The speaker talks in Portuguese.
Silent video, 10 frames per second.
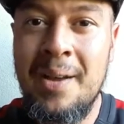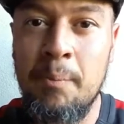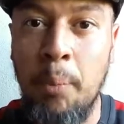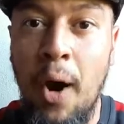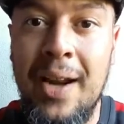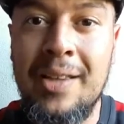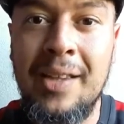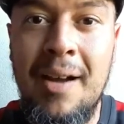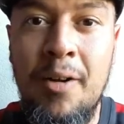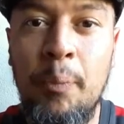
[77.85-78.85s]
Bora
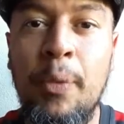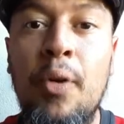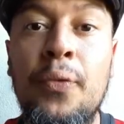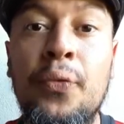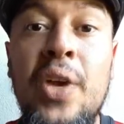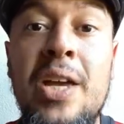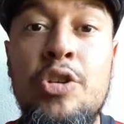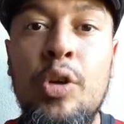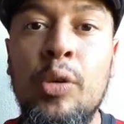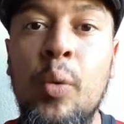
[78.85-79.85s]
então pro
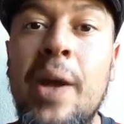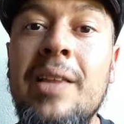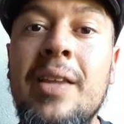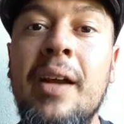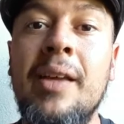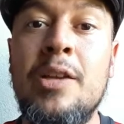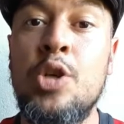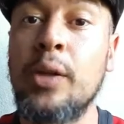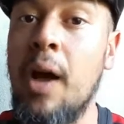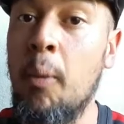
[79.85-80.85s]
vídeo do
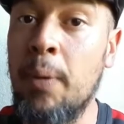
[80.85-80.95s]
Internacional,